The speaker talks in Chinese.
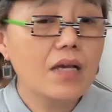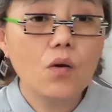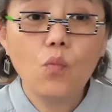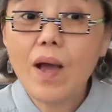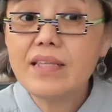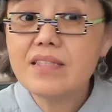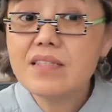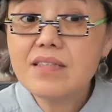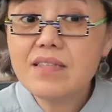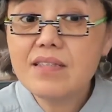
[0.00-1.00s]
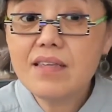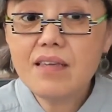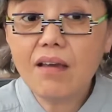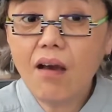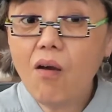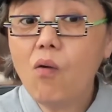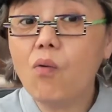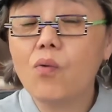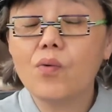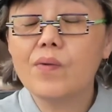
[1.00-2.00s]
晚自习以
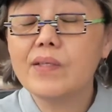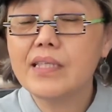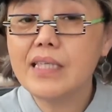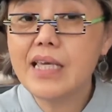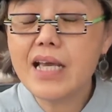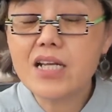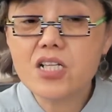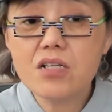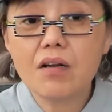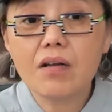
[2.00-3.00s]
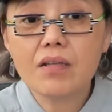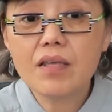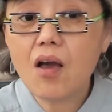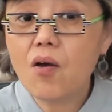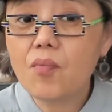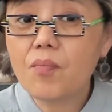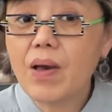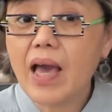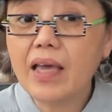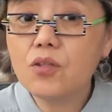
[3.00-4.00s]
后。也是要
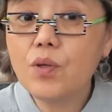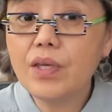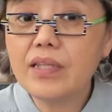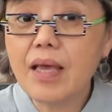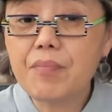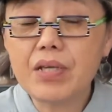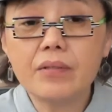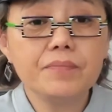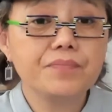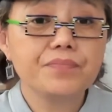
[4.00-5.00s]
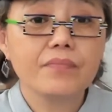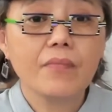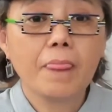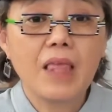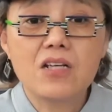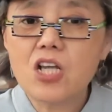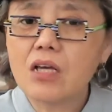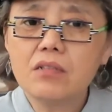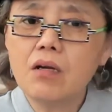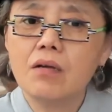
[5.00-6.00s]
排队点名儿，
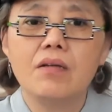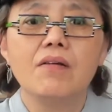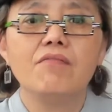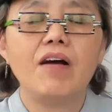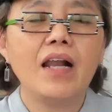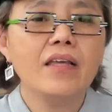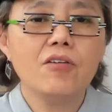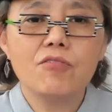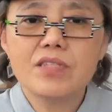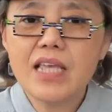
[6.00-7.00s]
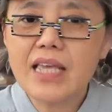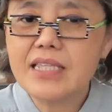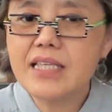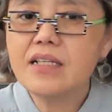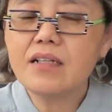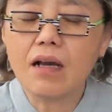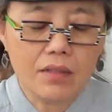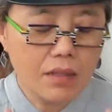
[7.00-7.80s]
唱歌完了以后再接着